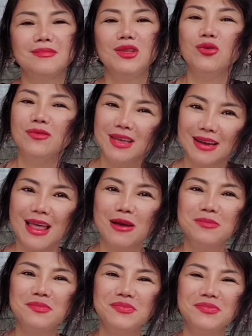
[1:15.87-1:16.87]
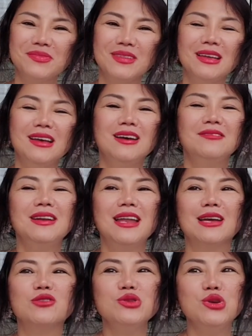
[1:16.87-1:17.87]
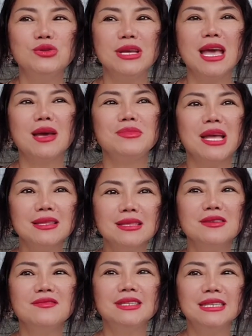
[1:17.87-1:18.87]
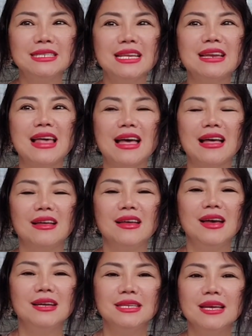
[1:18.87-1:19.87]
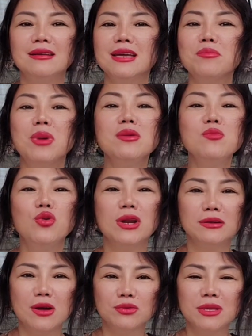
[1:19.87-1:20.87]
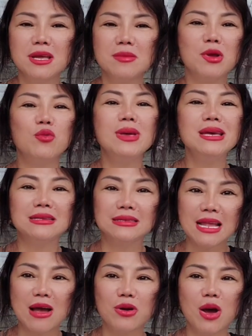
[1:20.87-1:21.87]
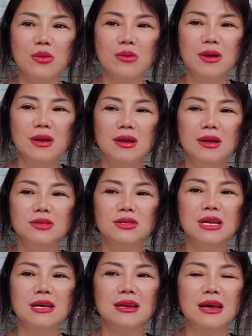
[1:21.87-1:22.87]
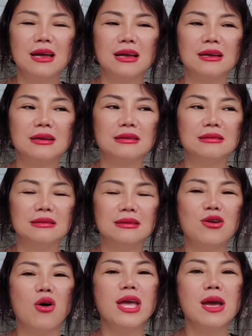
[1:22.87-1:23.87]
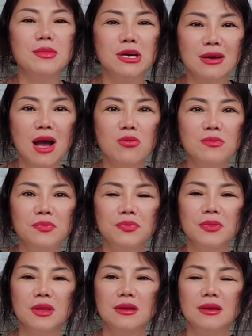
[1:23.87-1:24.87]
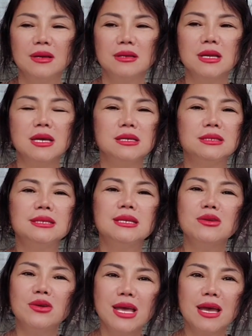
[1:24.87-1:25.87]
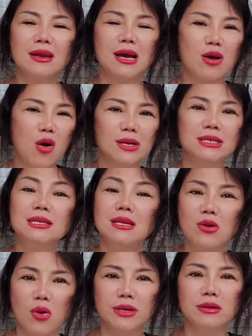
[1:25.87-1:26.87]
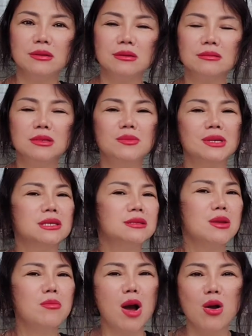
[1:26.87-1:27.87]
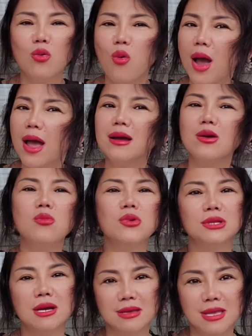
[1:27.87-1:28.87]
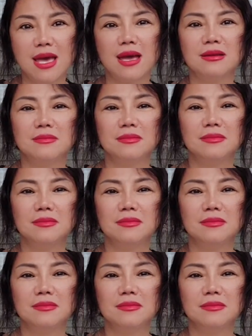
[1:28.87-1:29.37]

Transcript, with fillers: nhiều việc lắm với lại có nhiều chị em nhắn tin với cc là chị ơi em mới mua lần đầu tiên em đâu biết làm sao đâu cho nên là gọi em được không thì cc nó nghe là gọi cc gọi được nhưng mà cc bận quá không có thời gian